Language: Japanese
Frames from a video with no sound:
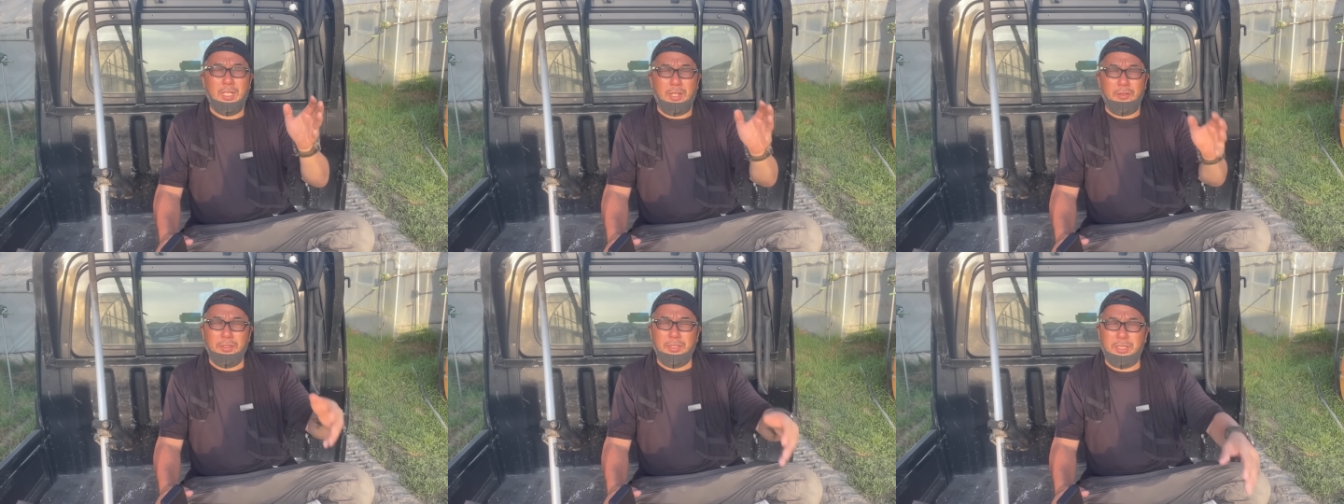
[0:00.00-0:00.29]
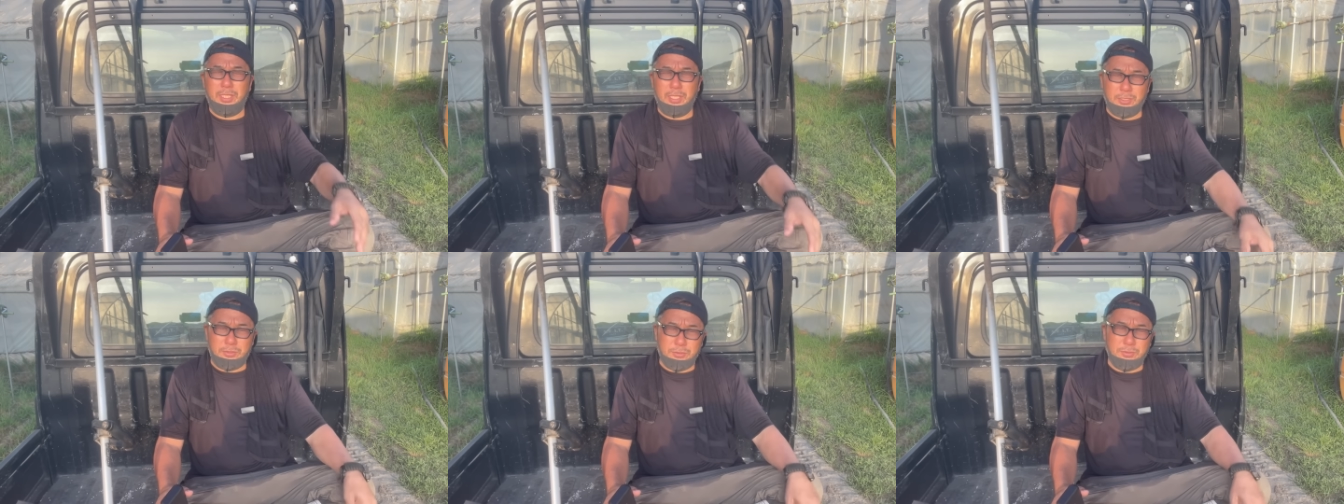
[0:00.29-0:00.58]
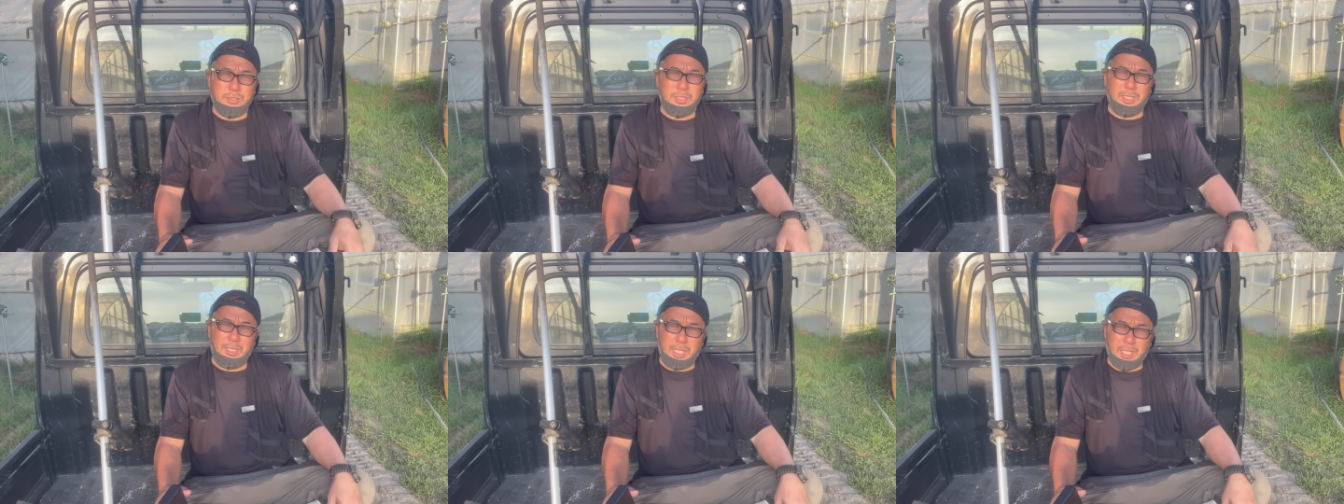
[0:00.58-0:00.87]
変わってい
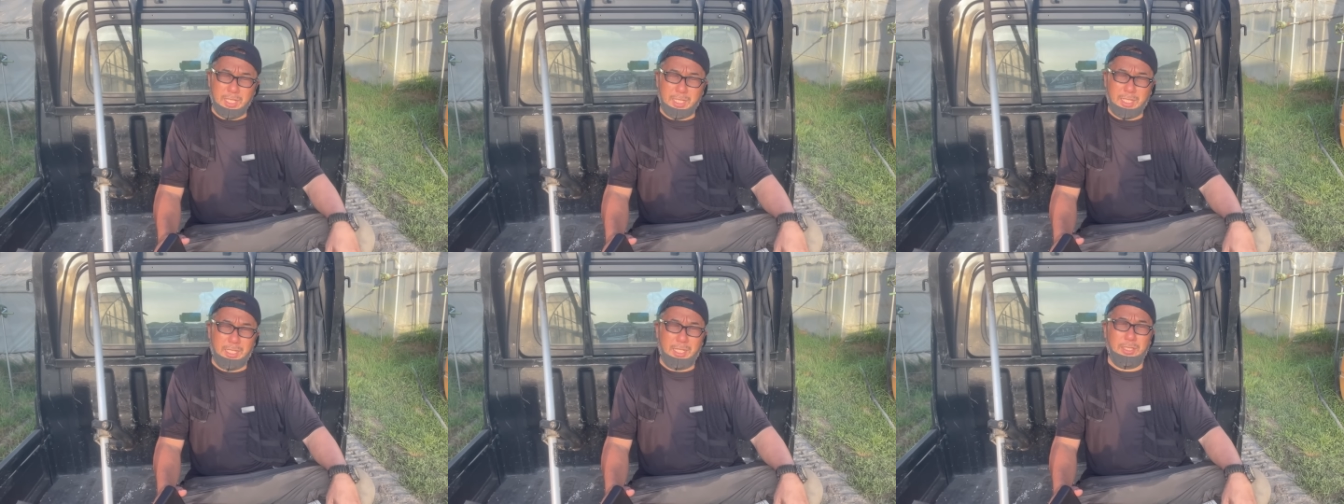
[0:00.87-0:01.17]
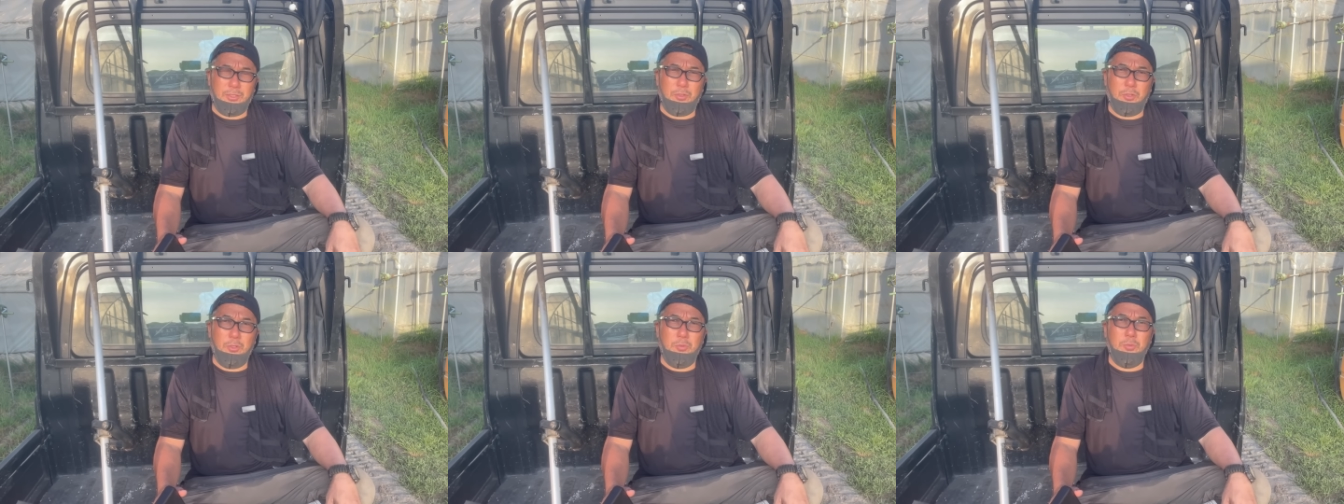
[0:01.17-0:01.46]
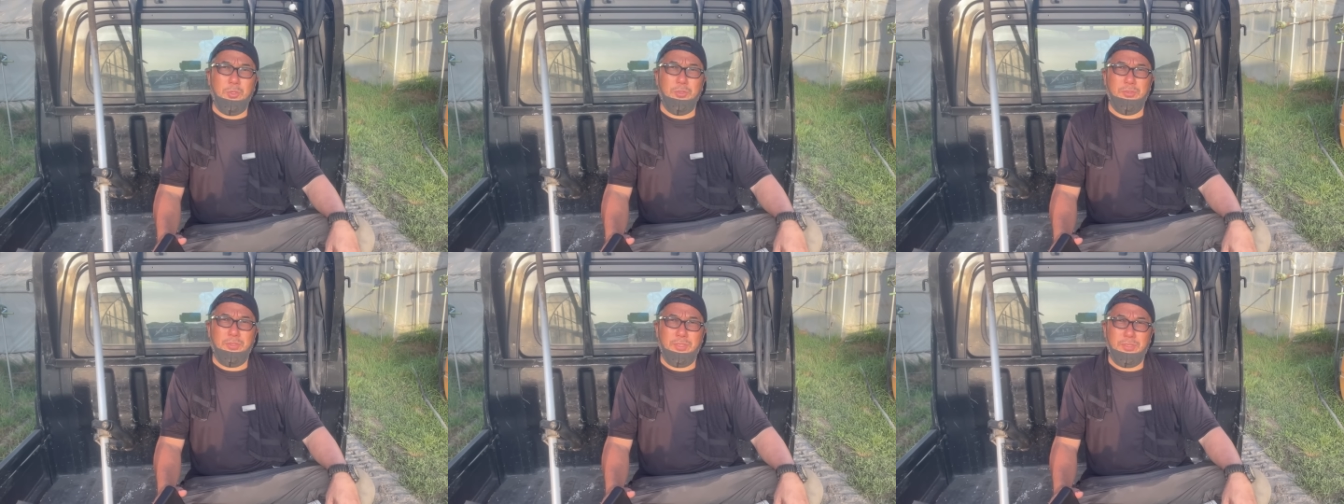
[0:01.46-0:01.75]
くんじゃないかなと
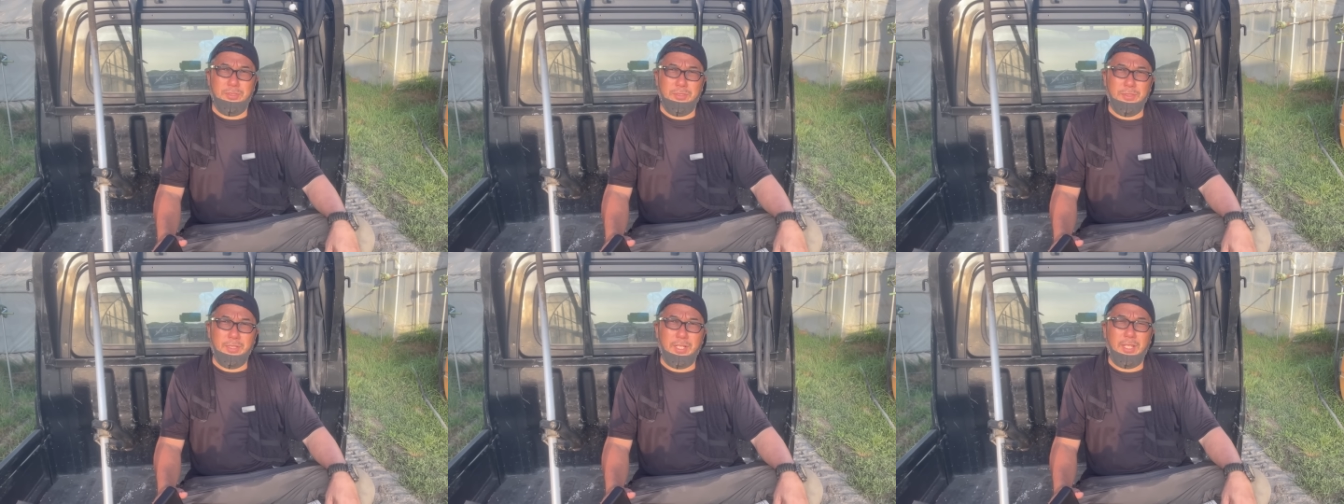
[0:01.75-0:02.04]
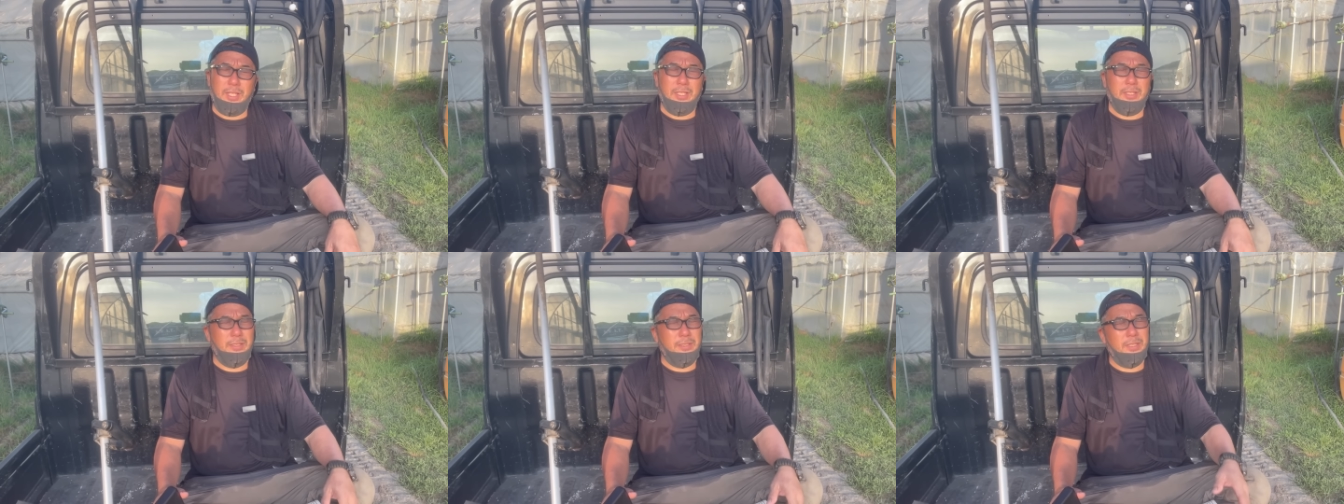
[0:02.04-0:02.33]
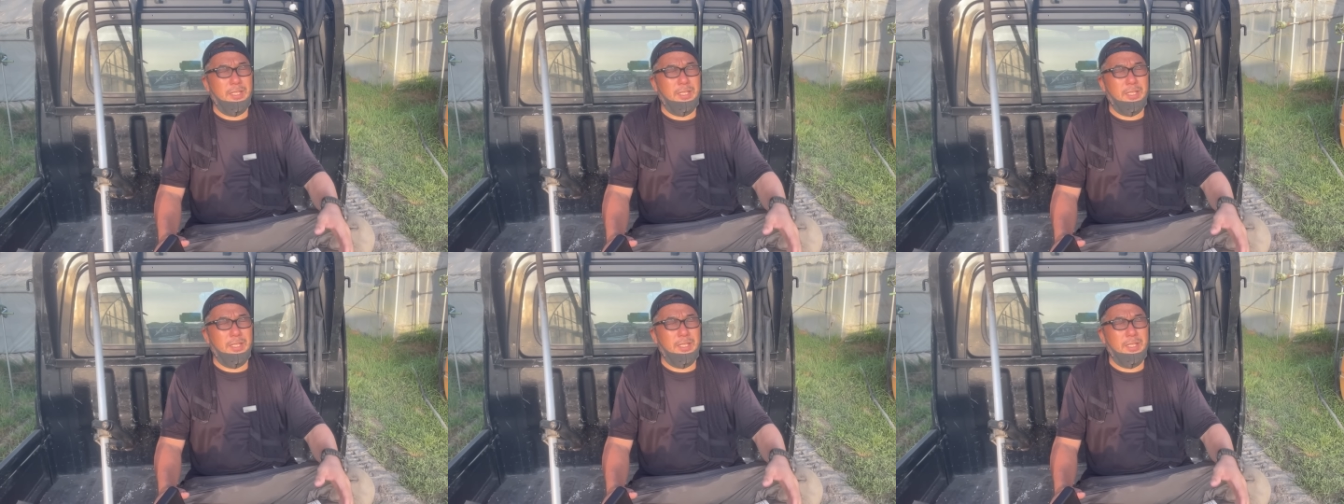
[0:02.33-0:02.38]
思うんですよね。